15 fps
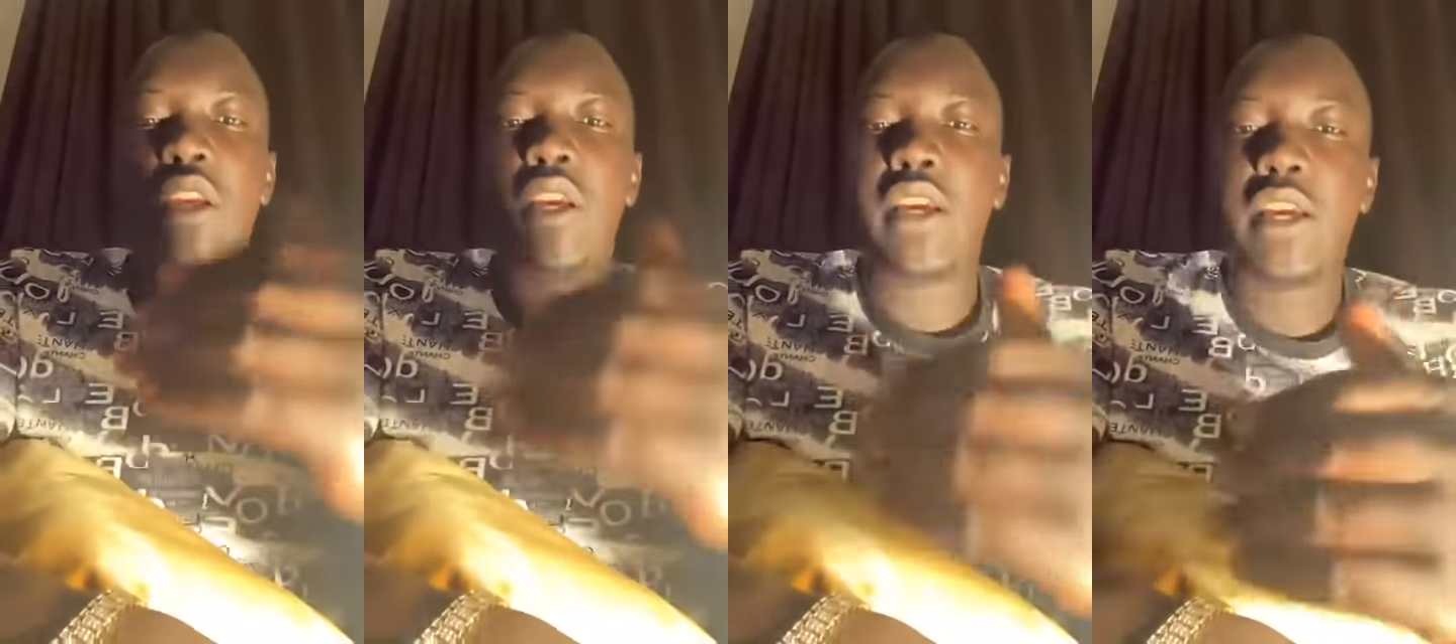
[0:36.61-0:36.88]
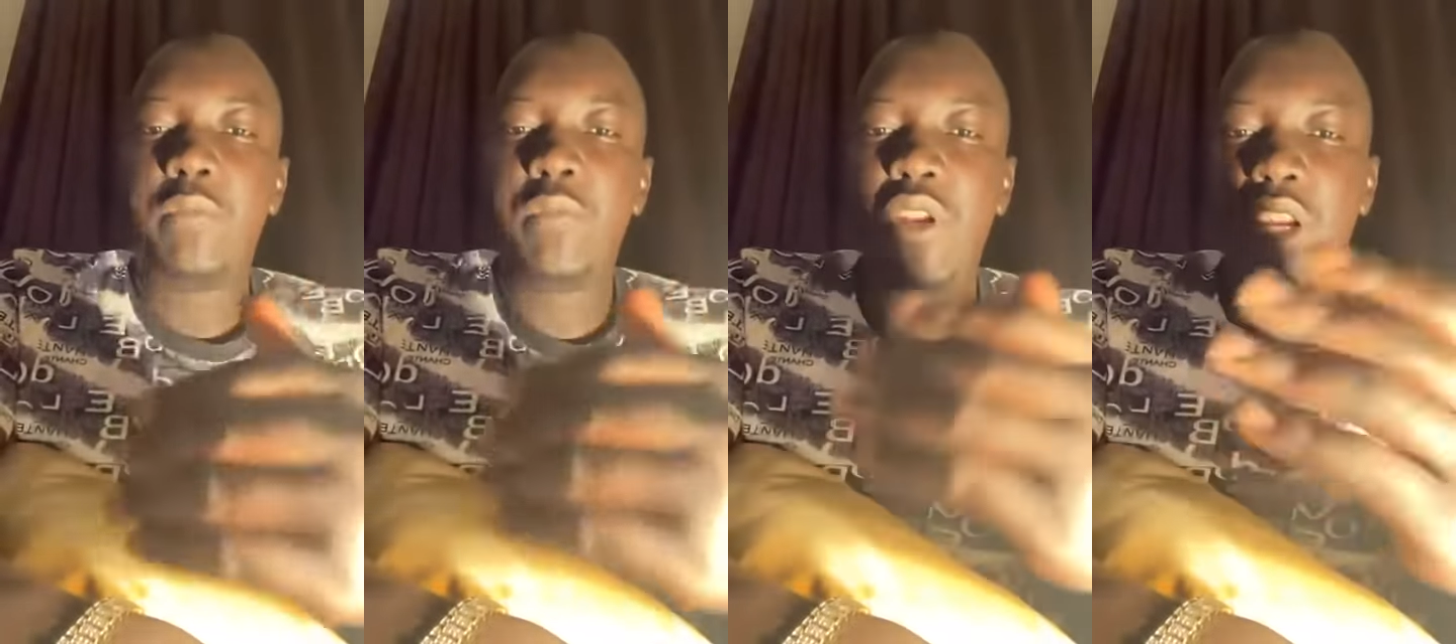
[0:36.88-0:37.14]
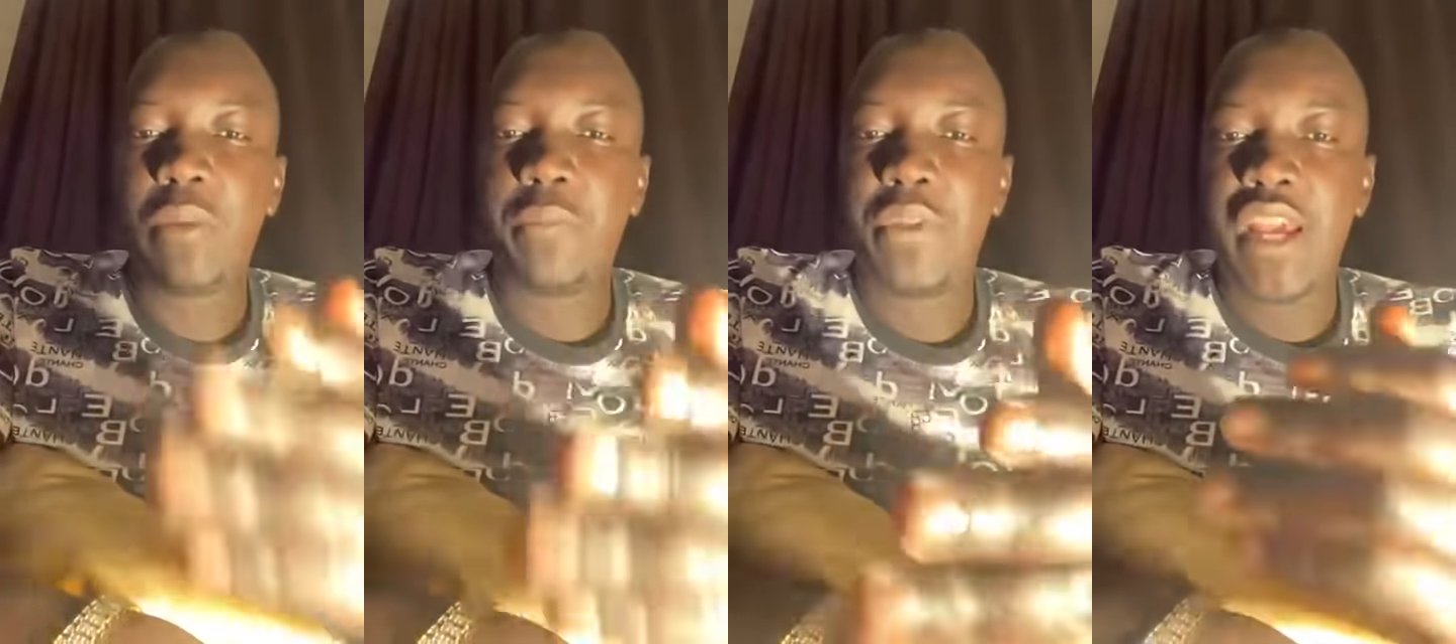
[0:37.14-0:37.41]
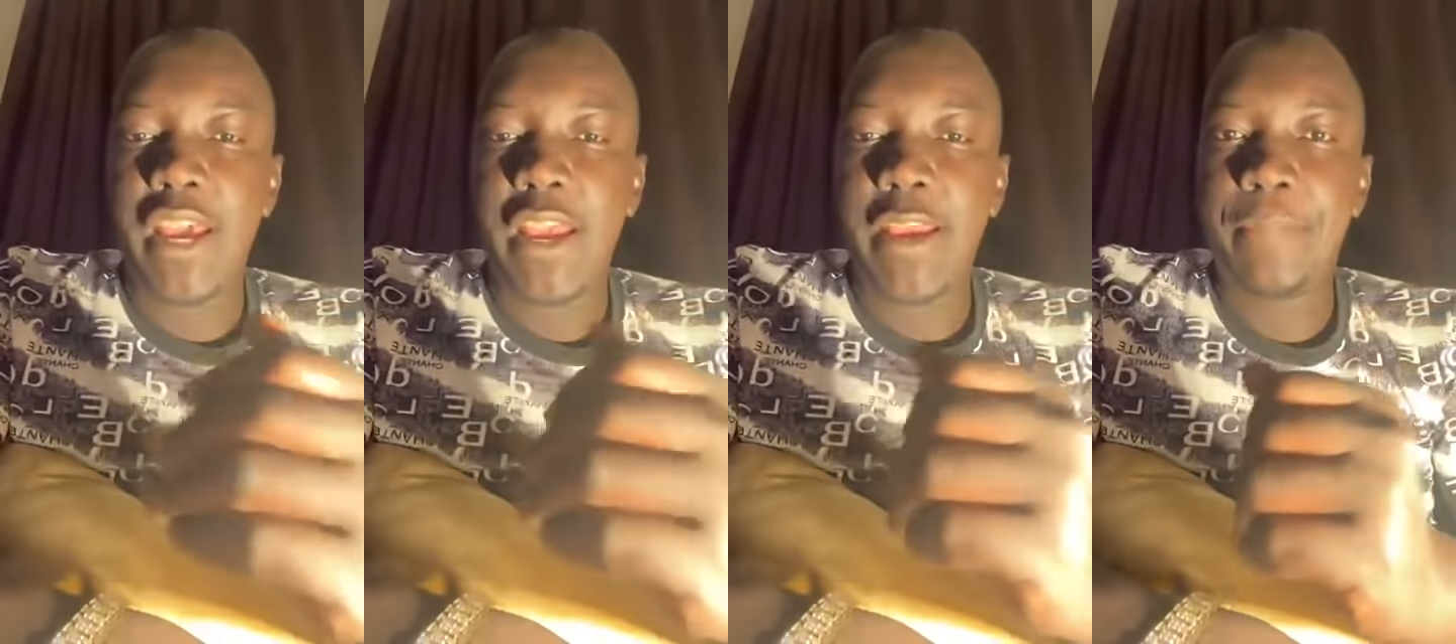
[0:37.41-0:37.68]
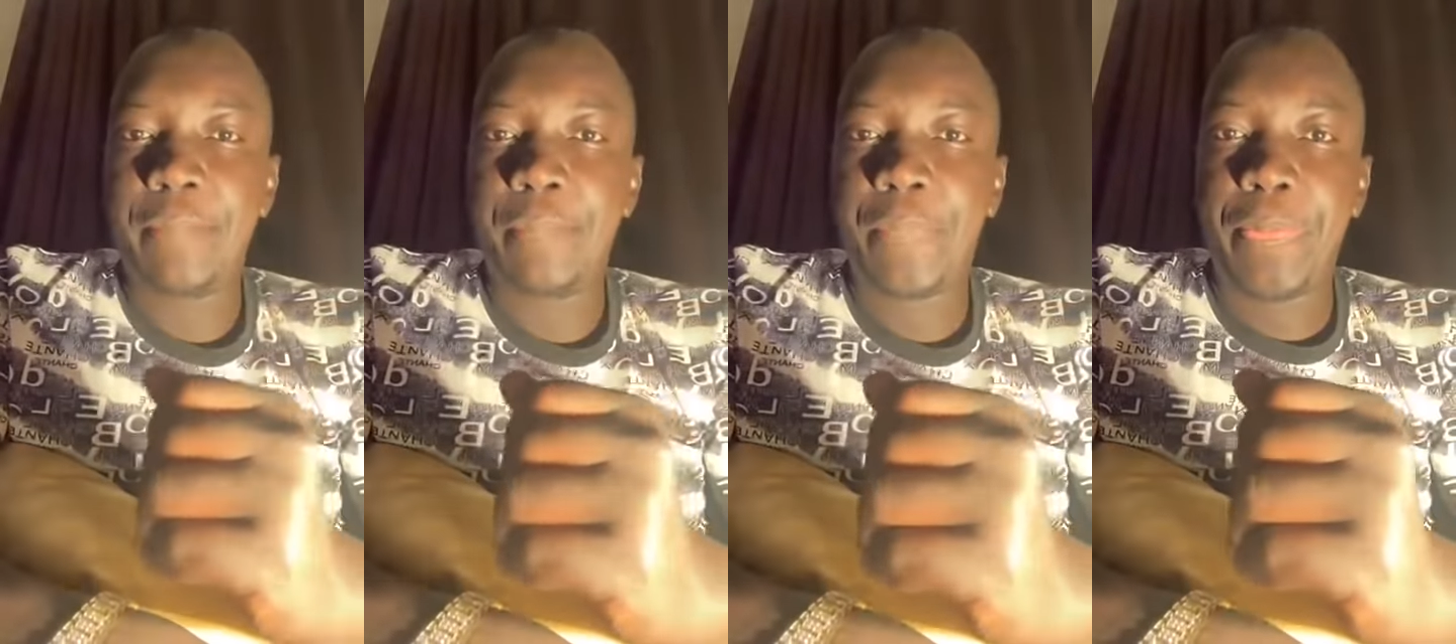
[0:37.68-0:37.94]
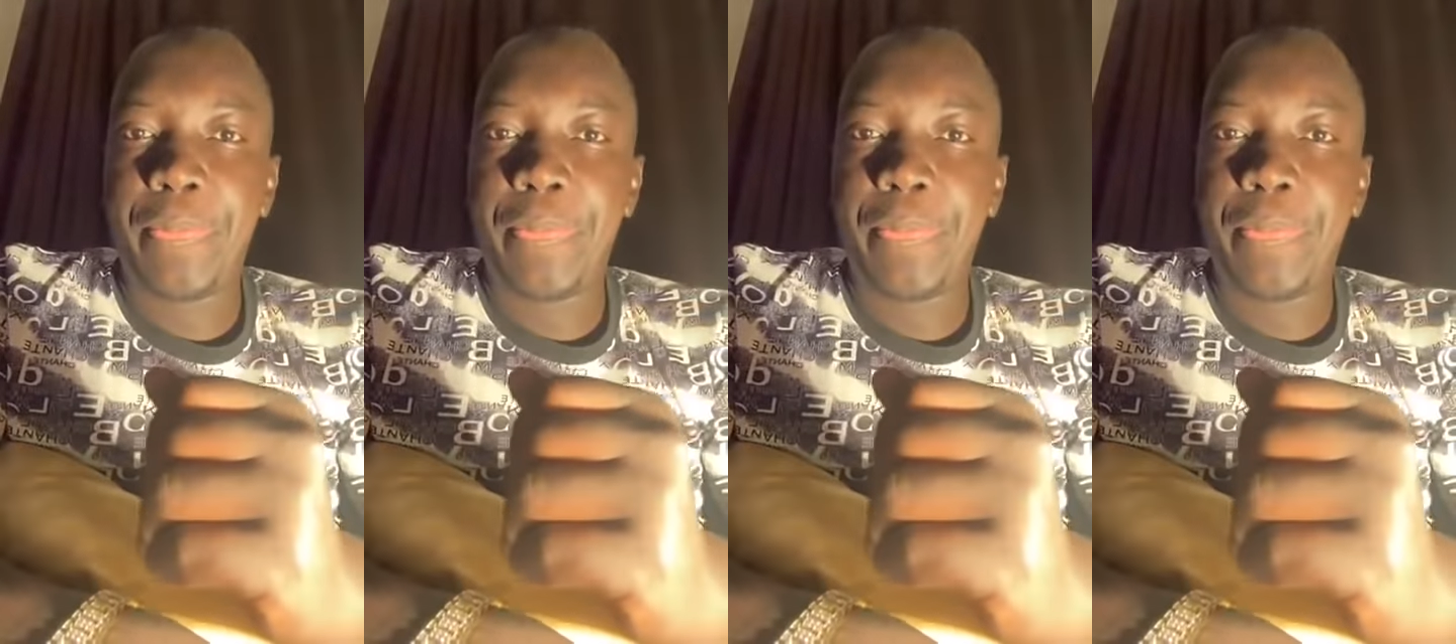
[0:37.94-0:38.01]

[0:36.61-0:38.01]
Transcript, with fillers: آه، من البداية